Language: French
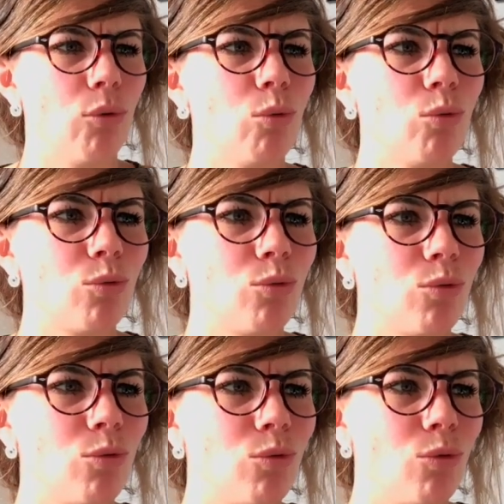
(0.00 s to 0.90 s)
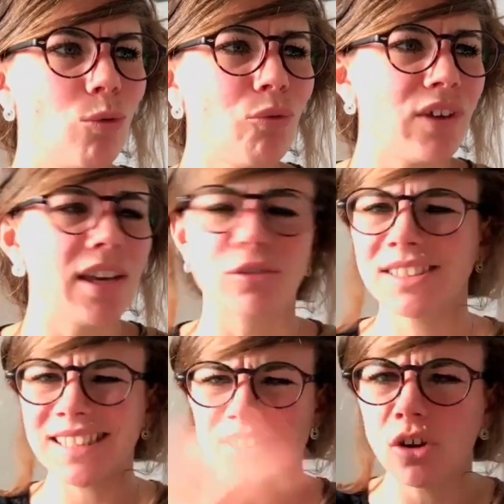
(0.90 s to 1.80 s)
on, fait
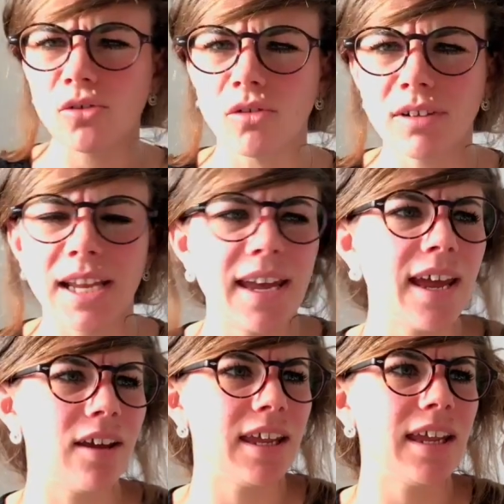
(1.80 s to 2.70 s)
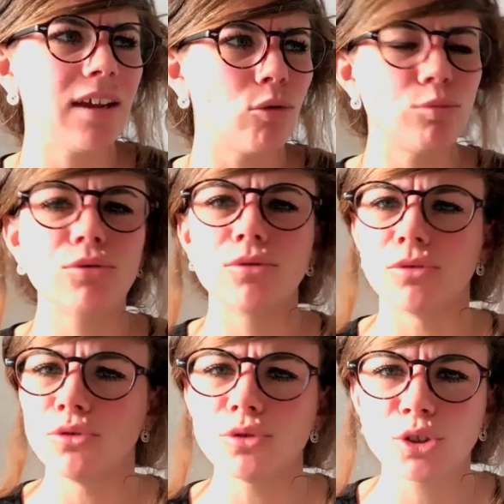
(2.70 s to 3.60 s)
7 heures d'anglais et au bout
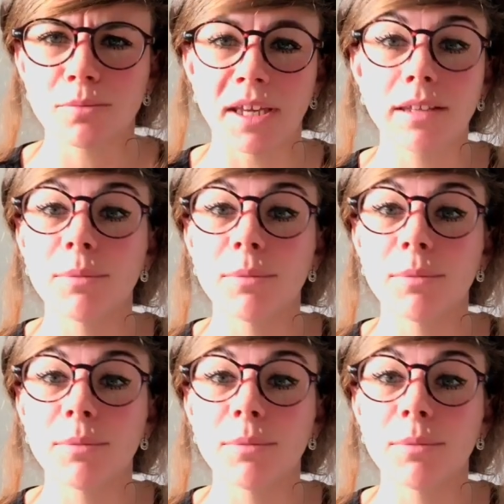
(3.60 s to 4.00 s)
d'une semaine,